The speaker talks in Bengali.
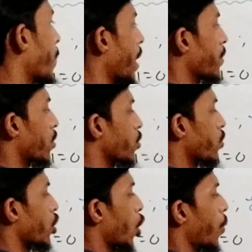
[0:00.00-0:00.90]
y প্রাইম ইকুয়াল
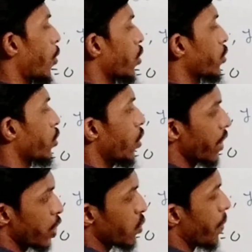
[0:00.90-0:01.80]
টু কি হবে বলুন তো
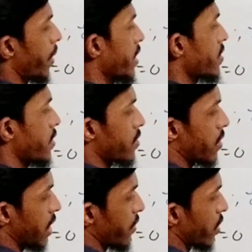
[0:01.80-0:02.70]
ই টু দি পাওয়ার মাইনাস
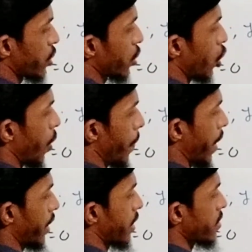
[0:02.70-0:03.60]
কে ডিফারেন্সিয়েট করলে
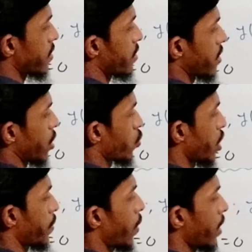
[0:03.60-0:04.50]
মাইনাস e টু
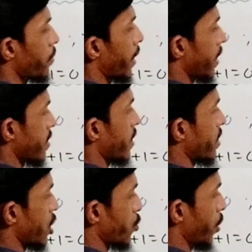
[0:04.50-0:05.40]
দি পাওয়ার মাইনাস x
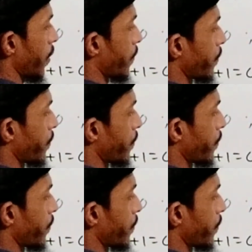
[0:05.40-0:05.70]
আসবে